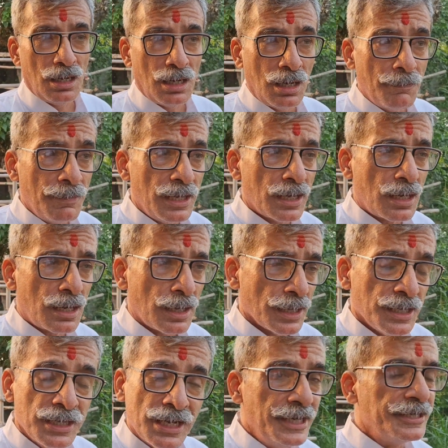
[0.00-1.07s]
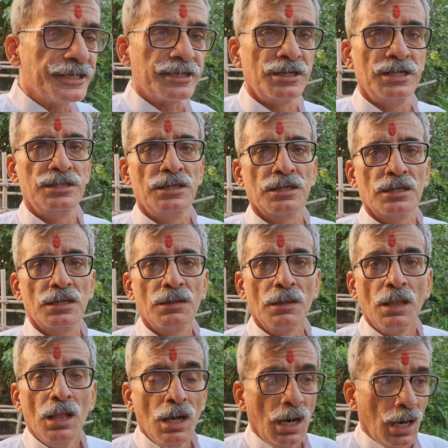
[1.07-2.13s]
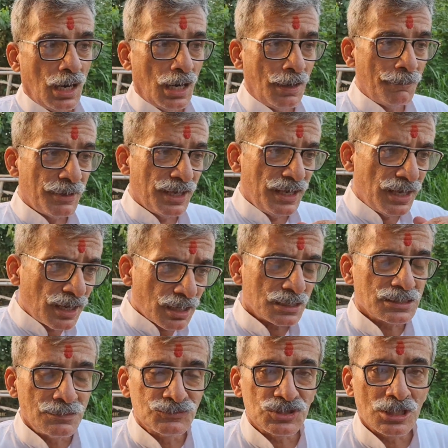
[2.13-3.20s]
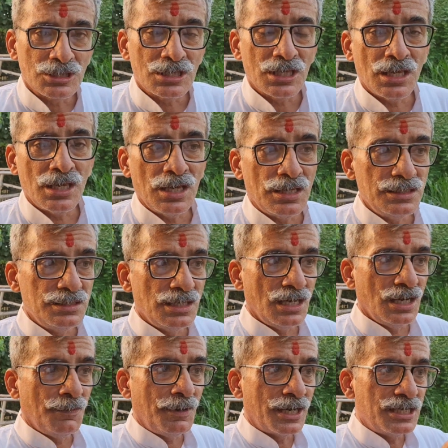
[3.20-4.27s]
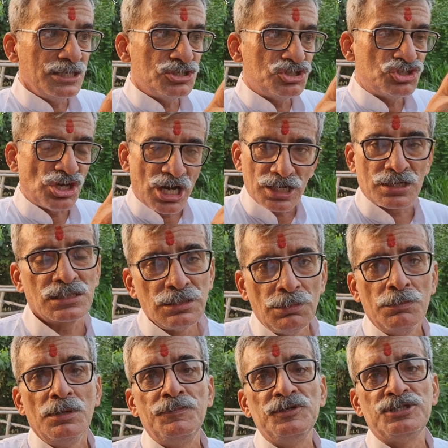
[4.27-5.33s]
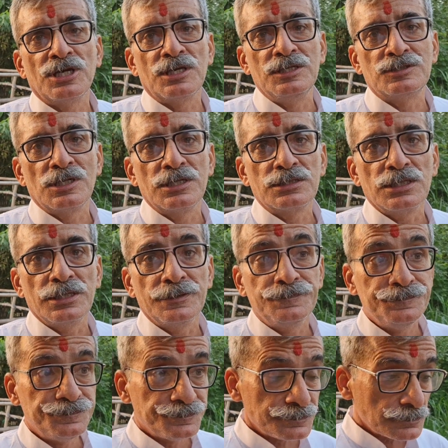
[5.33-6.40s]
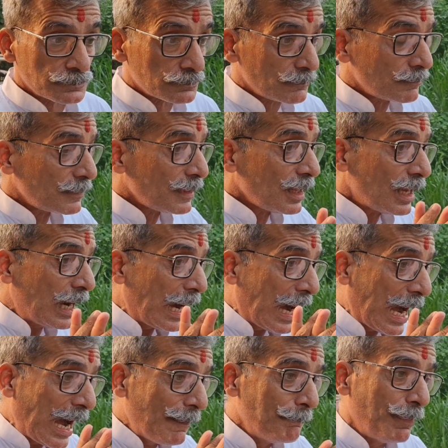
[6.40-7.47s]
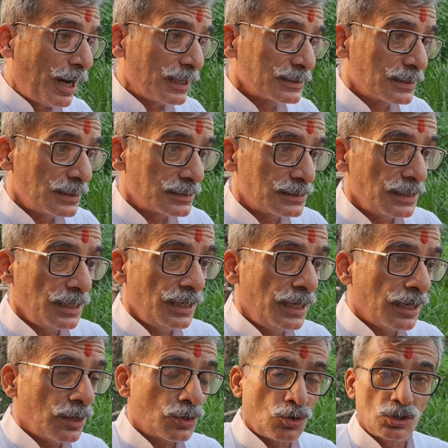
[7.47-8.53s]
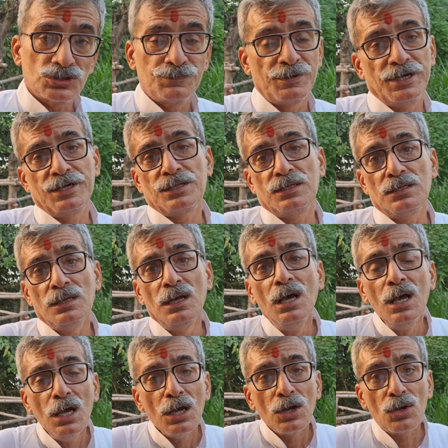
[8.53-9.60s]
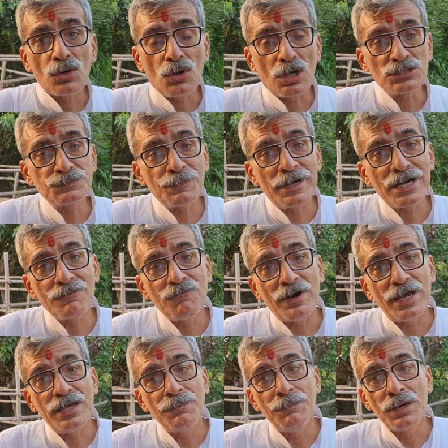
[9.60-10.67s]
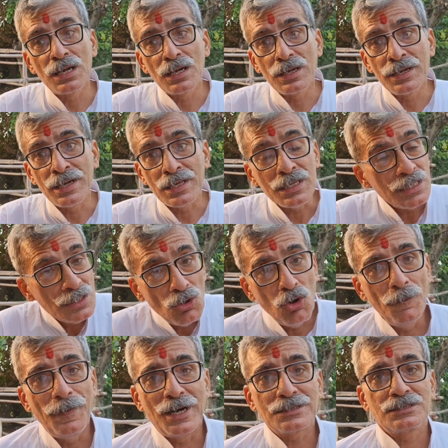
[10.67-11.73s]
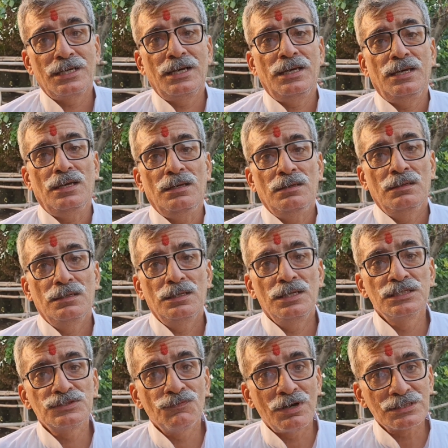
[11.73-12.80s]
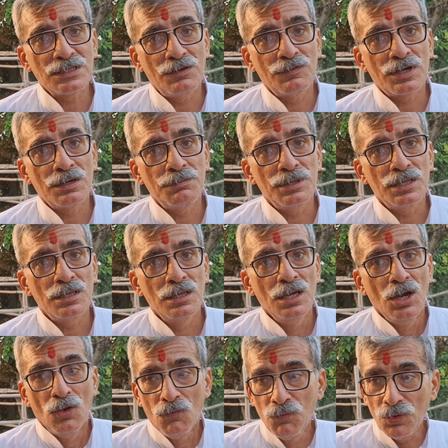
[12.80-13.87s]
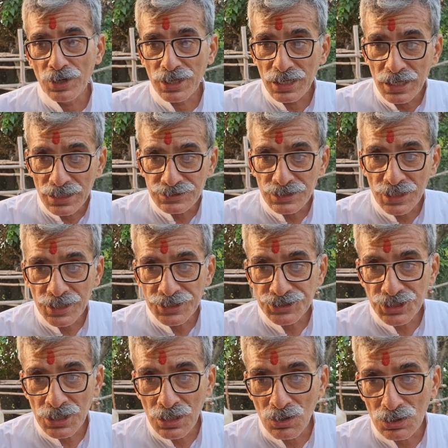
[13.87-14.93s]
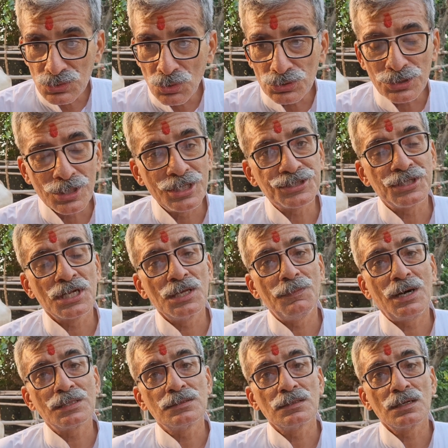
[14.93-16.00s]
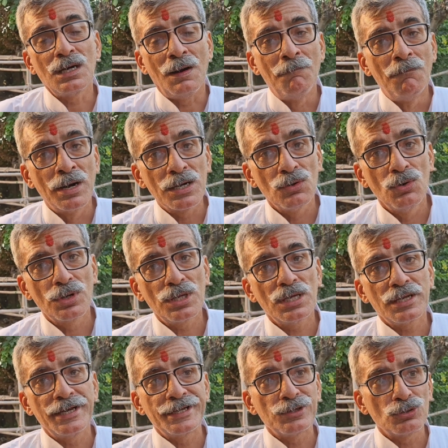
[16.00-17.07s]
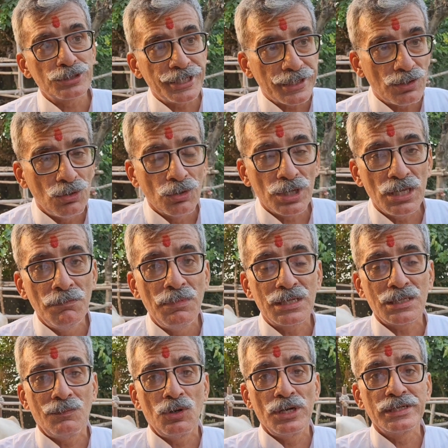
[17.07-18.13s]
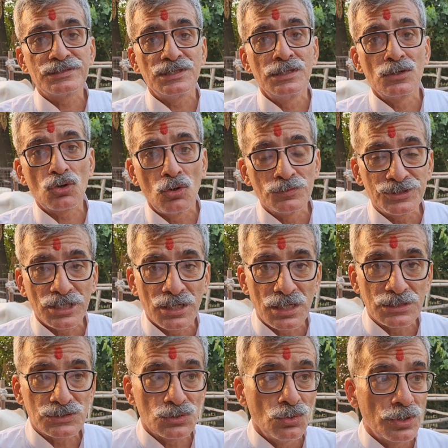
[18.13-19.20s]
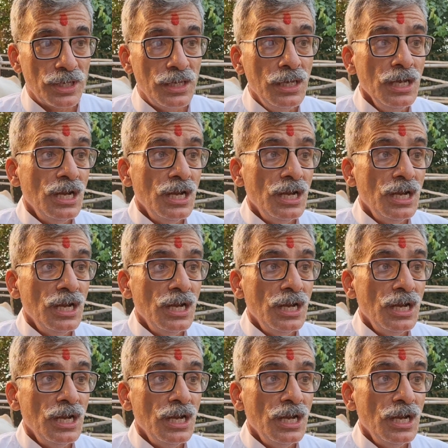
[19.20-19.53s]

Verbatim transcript: हमें कहीं नहीं टिकने देंगे जी। हम एक कदम चलते हैं ये हमारी चार कदम हमें पीछे खींच लेते हैं जी जी जी आप बात करते हैं क्रॉस ब्रेड की जी क्रॉस ब्रेड वायबल नहीं हो पाता है जी इस वातावरण में जी वो एक जनरेशन और दो जनरेशन के बाद गम्मड़ होके किटोटिक होके मेटाबॉलिक सिंड्रोम से ग्रस्त होके